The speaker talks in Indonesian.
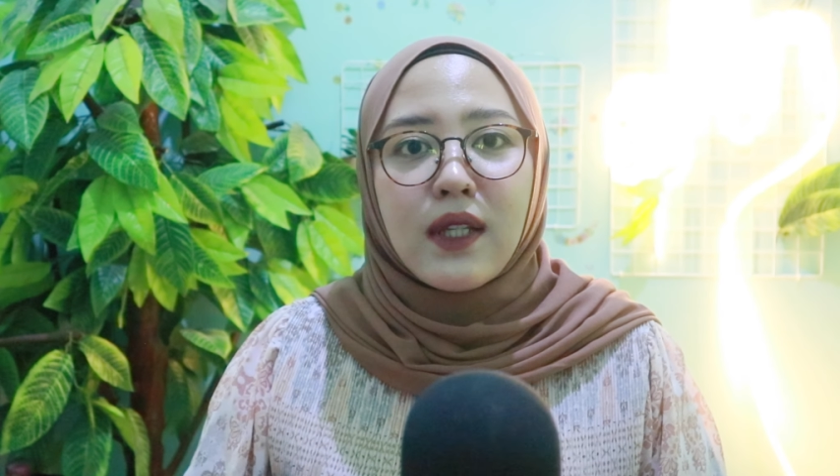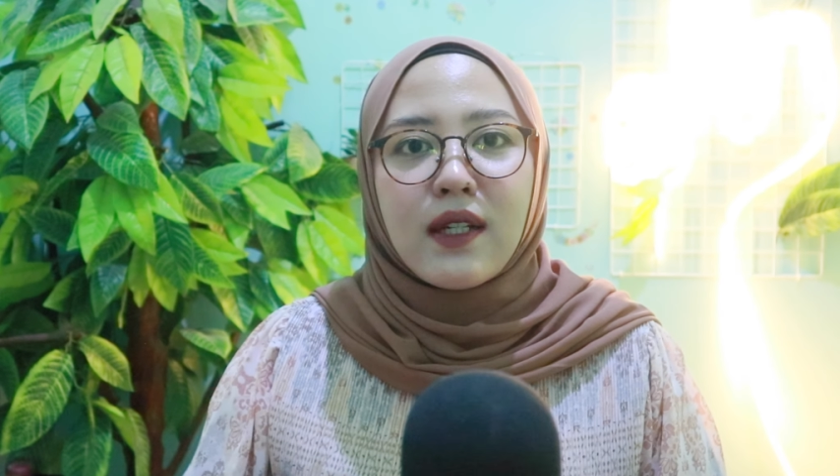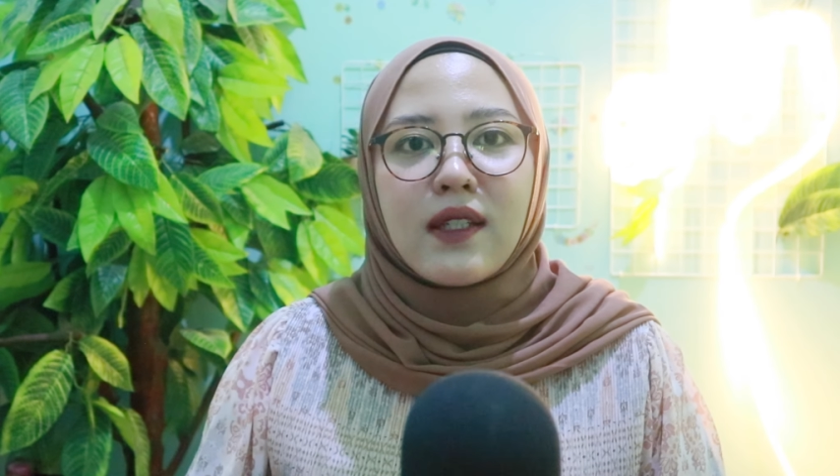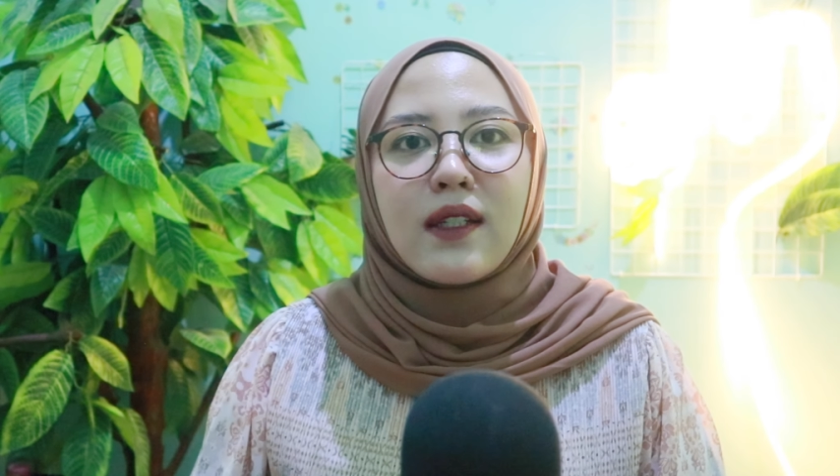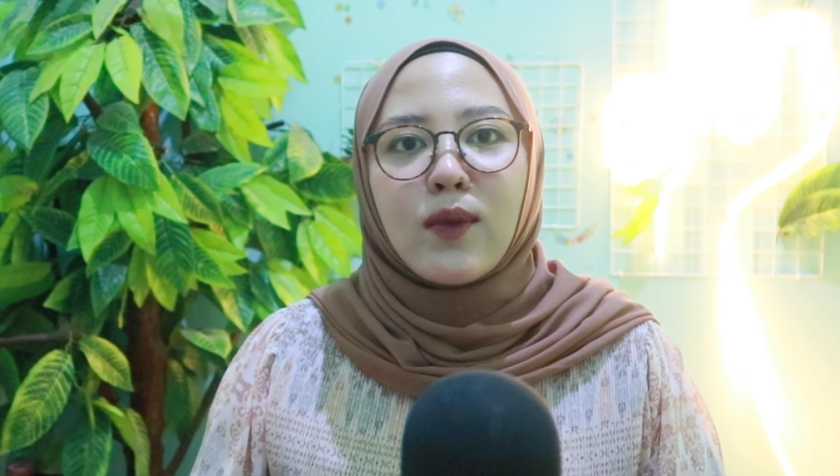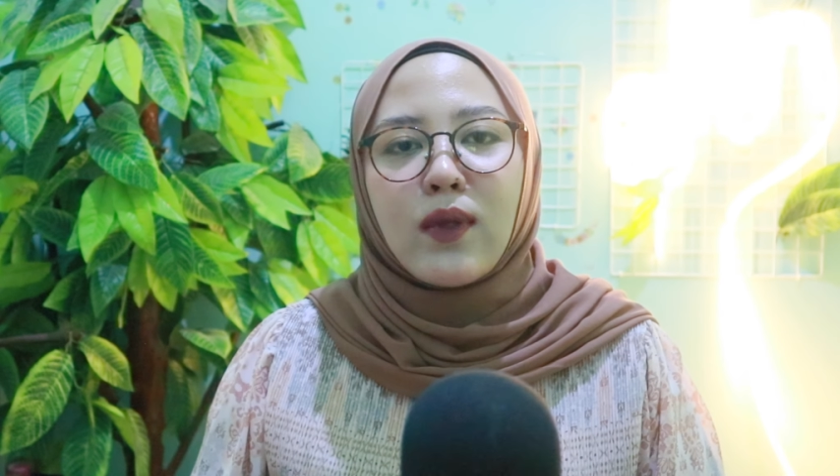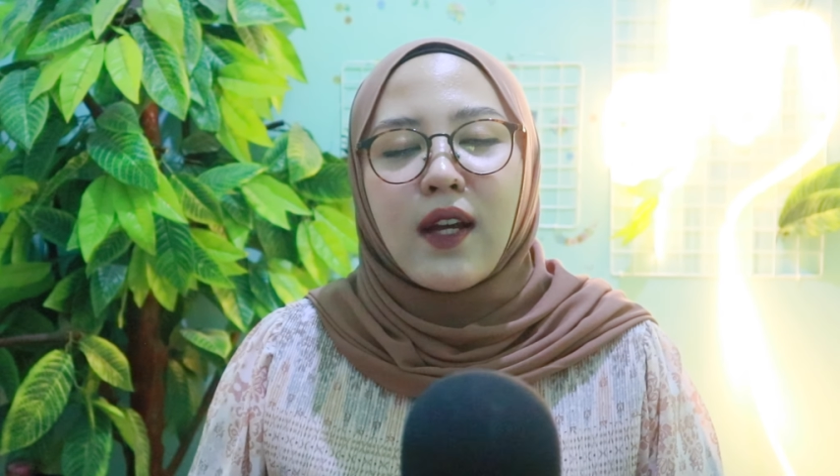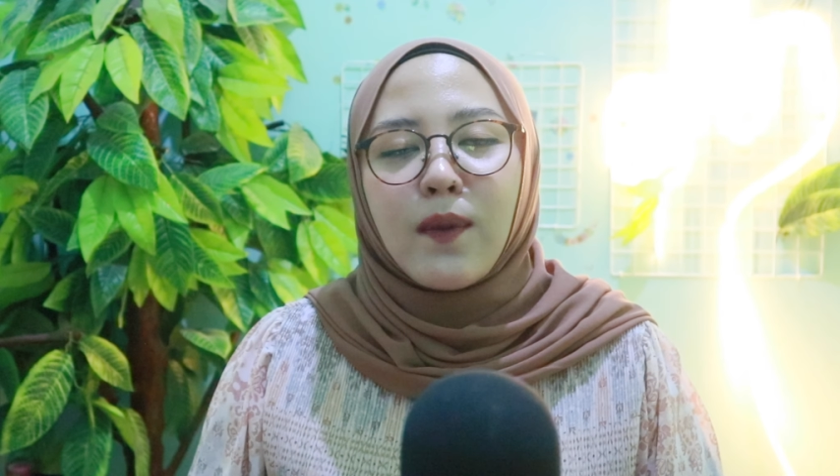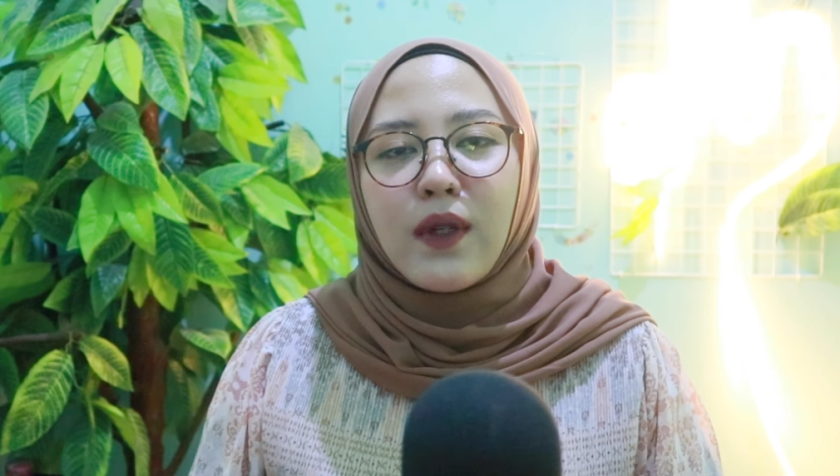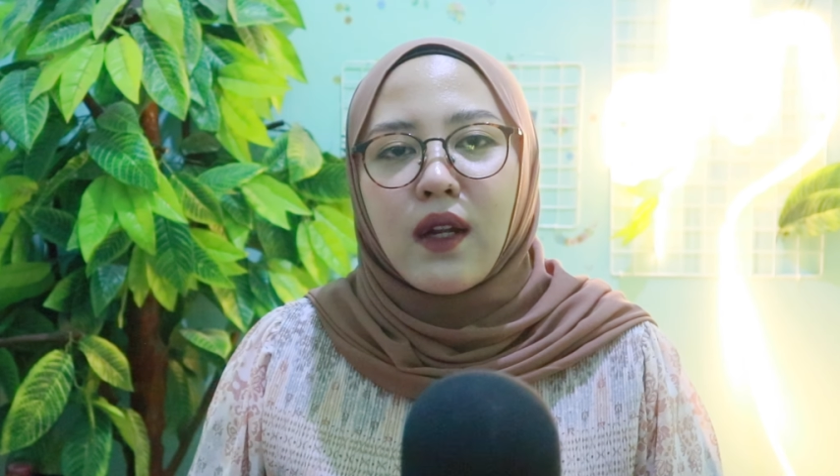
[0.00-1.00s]
taksi itu
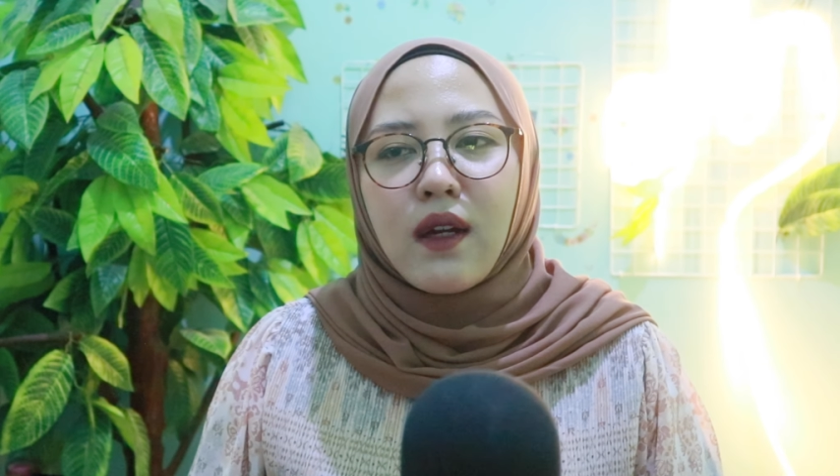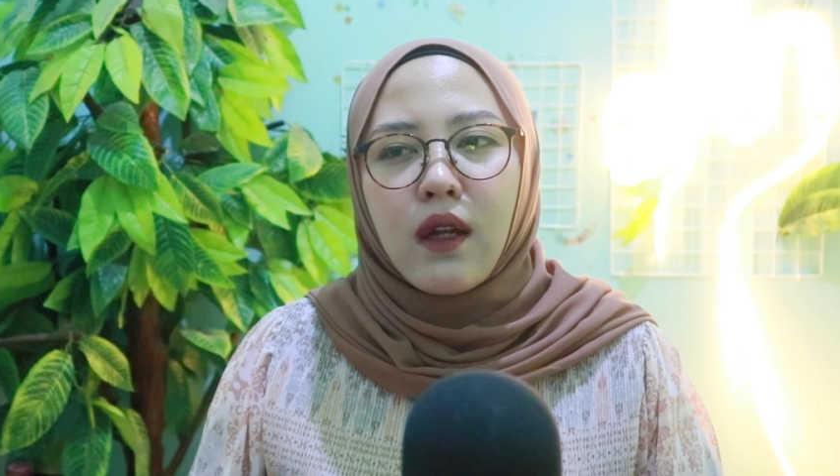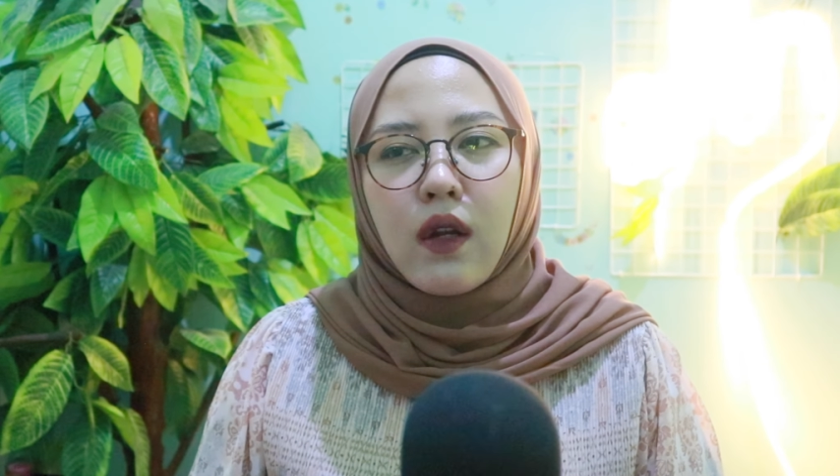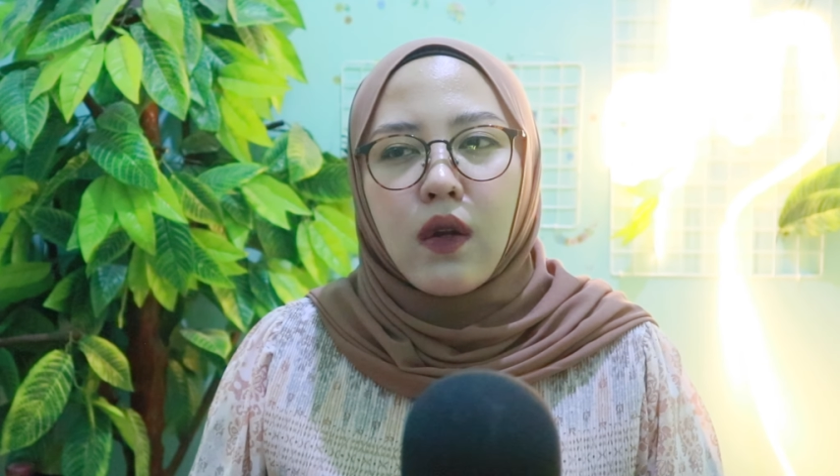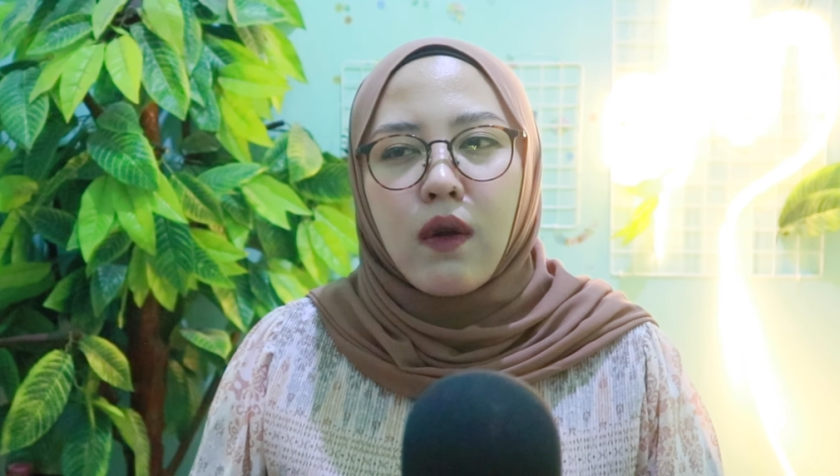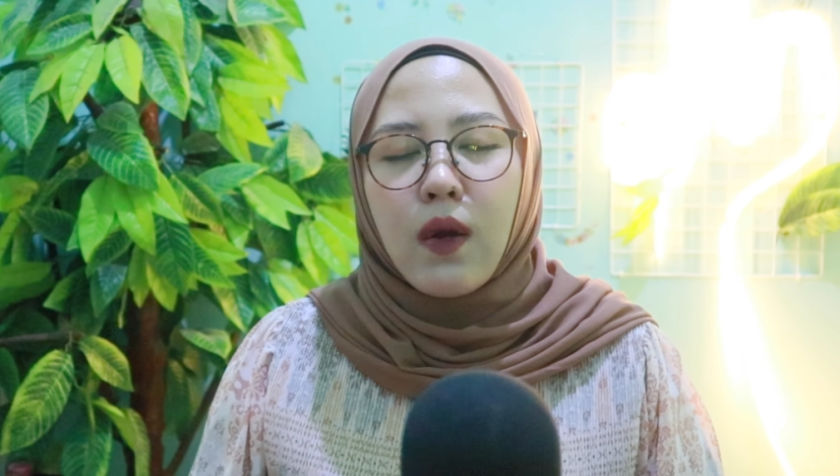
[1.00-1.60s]
dengan bilang kalau